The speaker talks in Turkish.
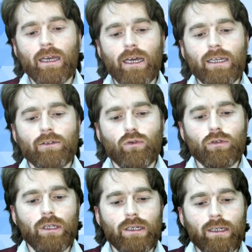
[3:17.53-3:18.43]
Hani
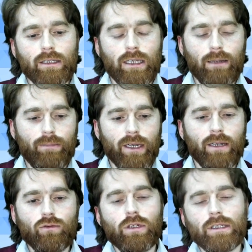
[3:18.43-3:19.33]
doğrudan diyelim para
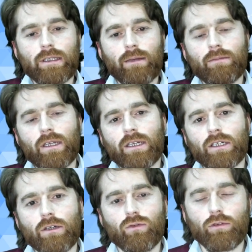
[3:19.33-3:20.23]
üzerinden bir
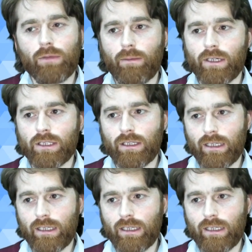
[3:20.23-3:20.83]
ilişki kurulmaya başladı.